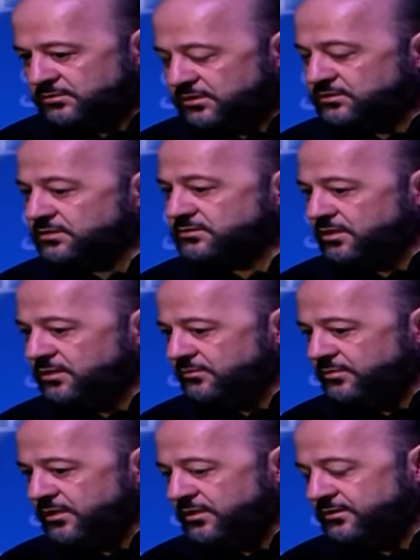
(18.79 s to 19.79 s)

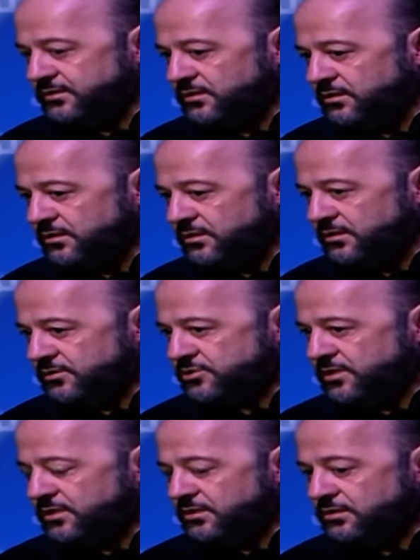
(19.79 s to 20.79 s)
تتطلب هذا
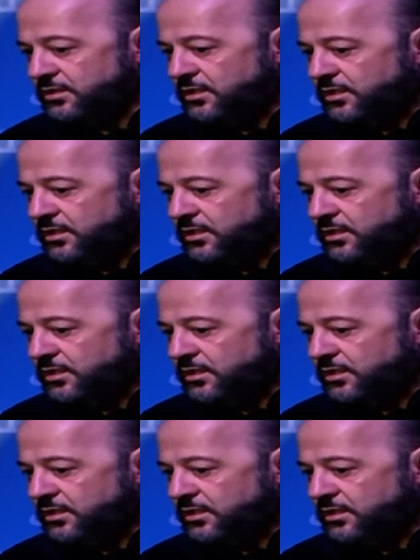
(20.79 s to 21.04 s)
الشيء